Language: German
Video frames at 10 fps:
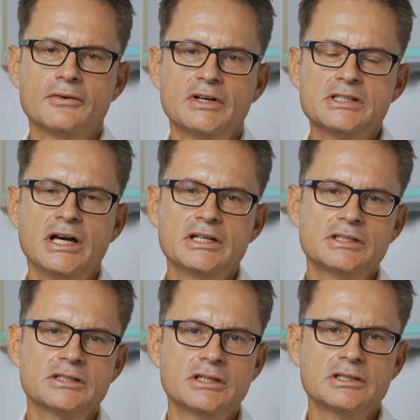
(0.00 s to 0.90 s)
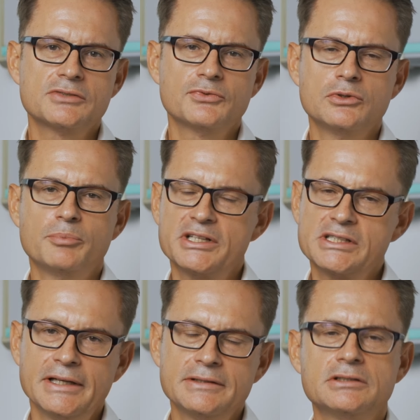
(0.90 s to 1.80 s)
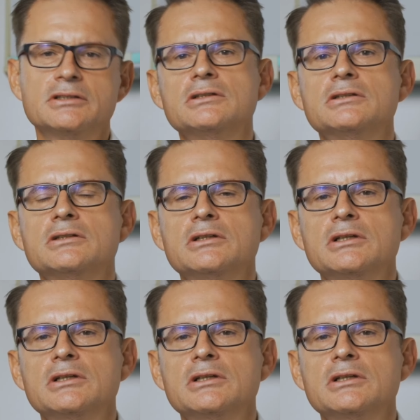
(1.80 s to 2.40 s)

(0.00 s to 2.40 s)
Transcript: Was heißt das jetzt für Patientinnen,